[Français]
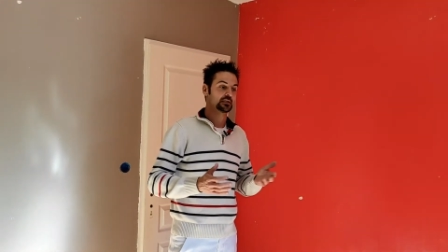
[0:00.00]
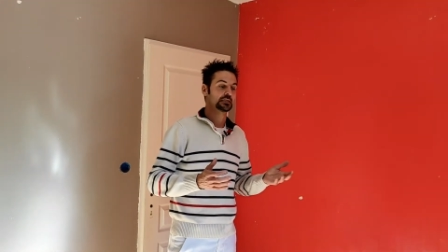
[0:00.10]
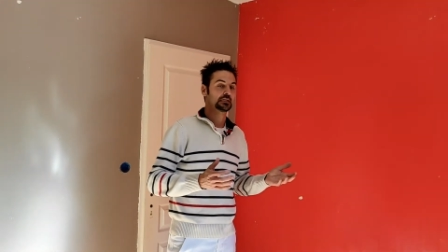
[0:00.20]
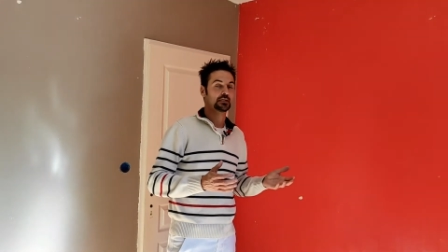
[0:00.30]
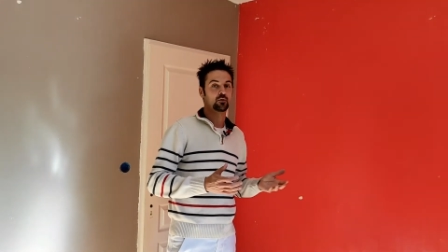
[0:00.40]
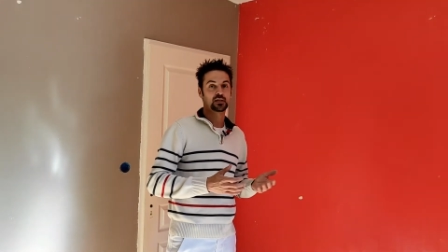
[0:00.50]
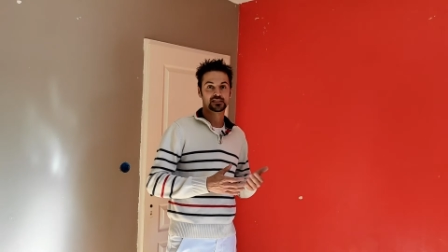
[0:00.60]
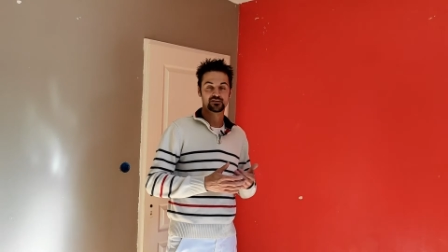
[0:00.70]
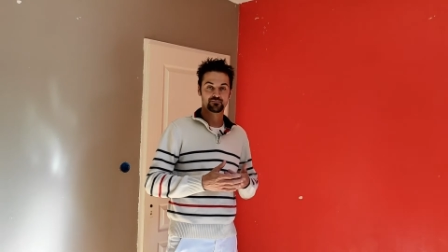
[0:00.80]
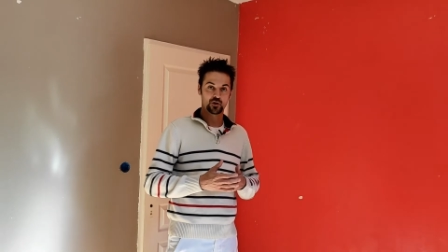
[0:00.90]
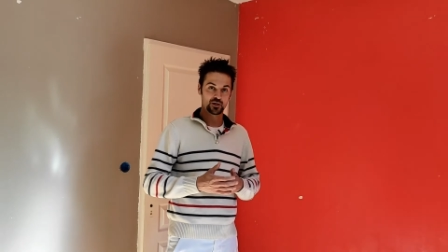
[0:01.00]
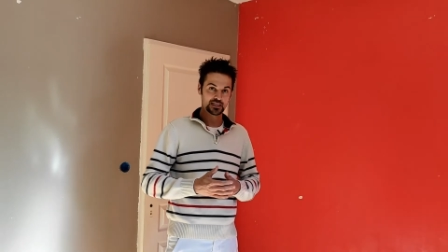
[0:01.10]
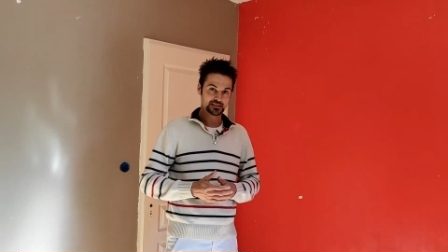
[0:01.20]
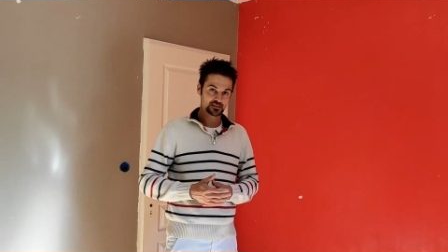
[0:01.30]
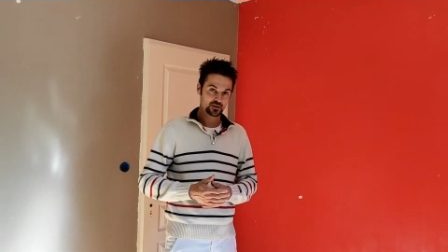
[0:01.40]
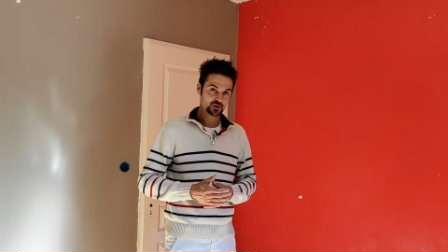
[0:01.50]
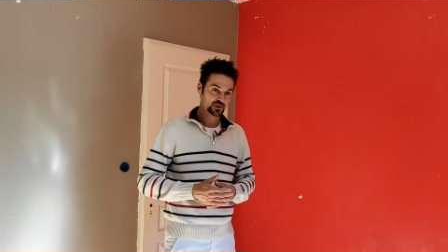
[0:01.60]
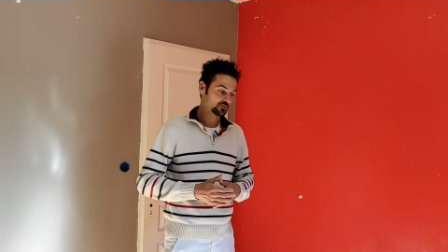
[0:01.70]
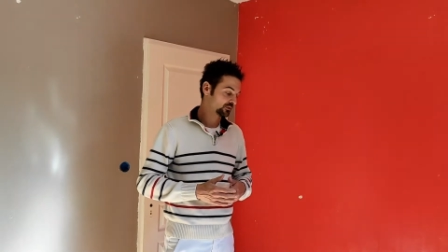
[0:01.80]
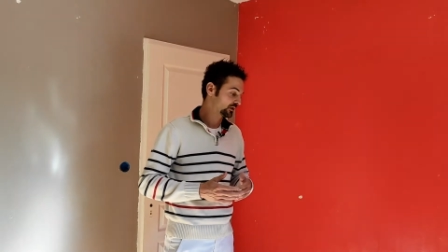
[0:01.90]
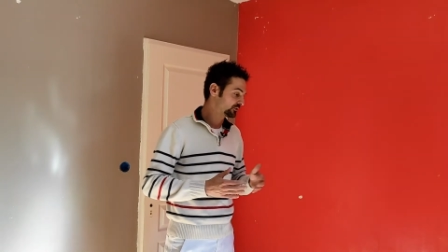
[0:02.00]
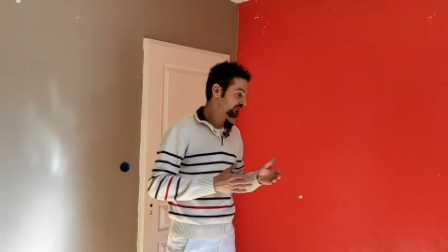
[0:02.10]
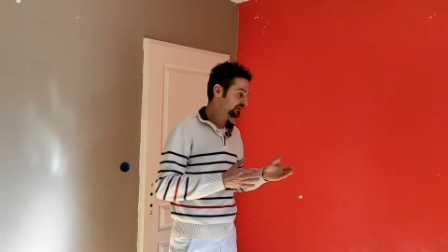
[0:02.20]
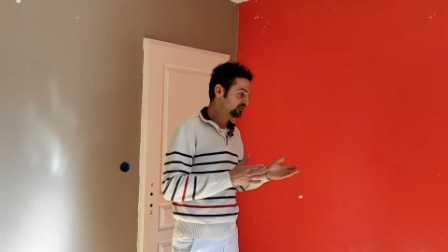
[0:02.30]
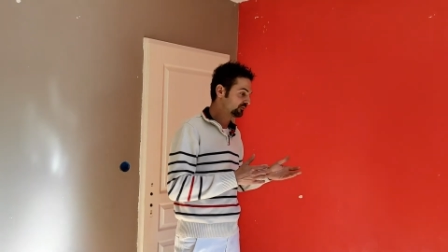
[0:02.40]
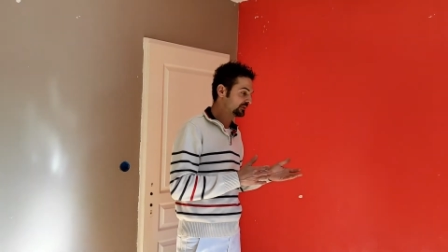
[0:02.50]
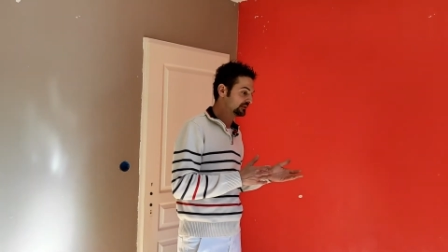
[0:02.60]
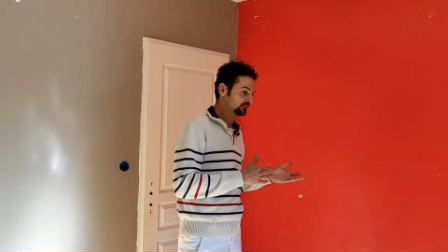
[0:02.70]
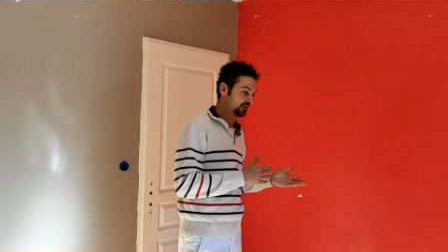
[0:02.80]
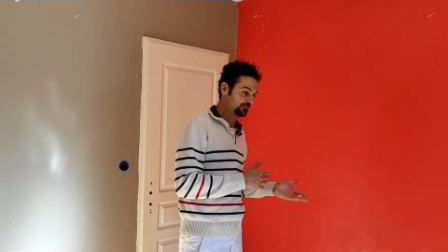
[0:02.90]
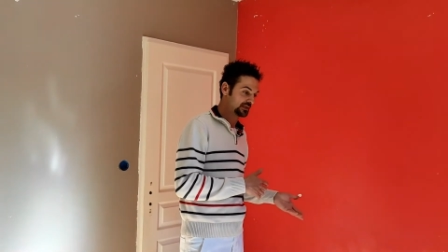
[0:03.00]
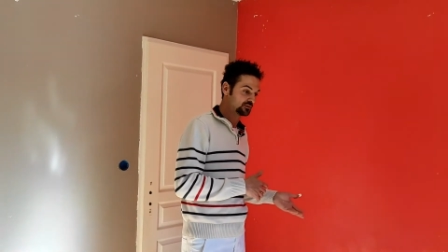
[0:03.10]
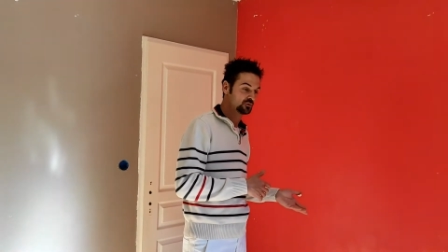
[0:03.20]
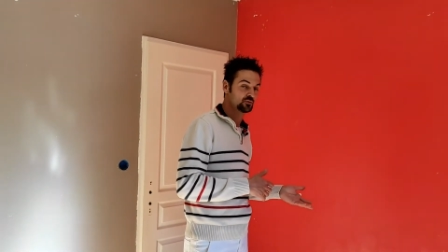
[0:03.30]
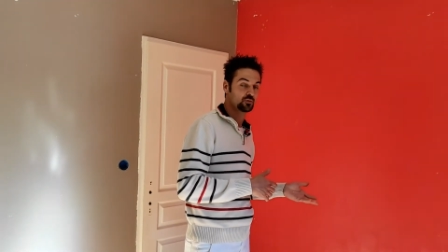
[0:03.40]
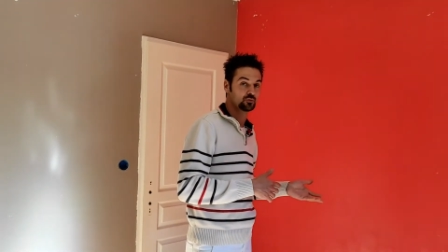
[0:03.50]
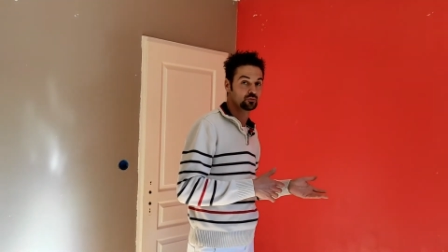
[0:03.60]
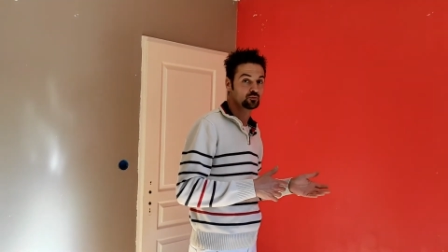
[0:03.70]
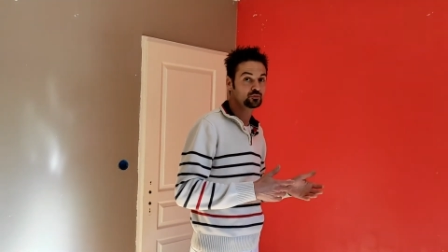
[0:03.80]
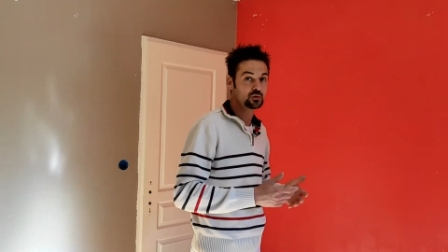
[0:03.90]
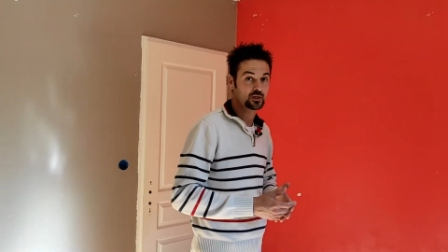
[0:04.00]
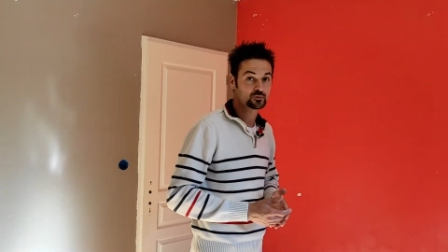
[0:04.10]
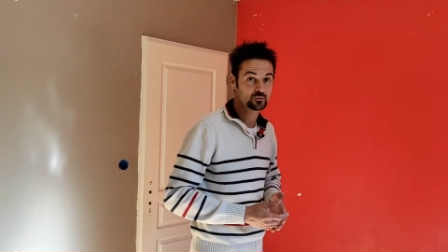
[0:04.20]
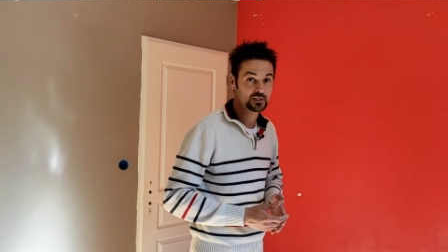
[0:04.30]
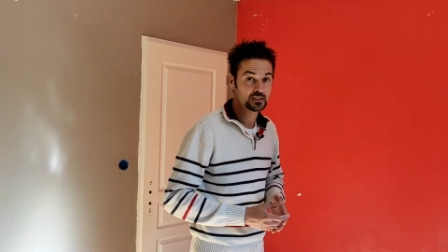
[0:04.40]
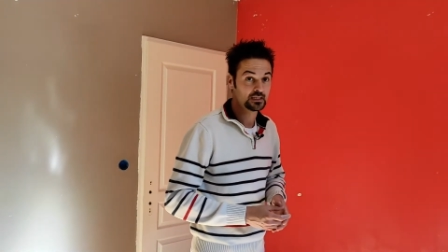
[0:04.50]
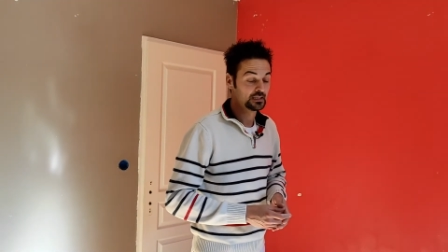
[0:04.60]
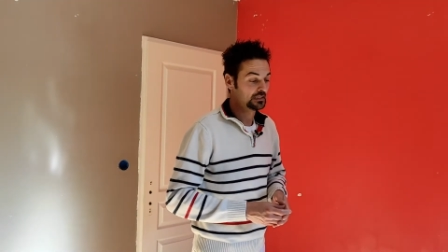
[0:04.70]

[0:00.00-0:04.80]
Il est relativement étanche, donc quand on fait tomber de la peinture ou de l'enduit,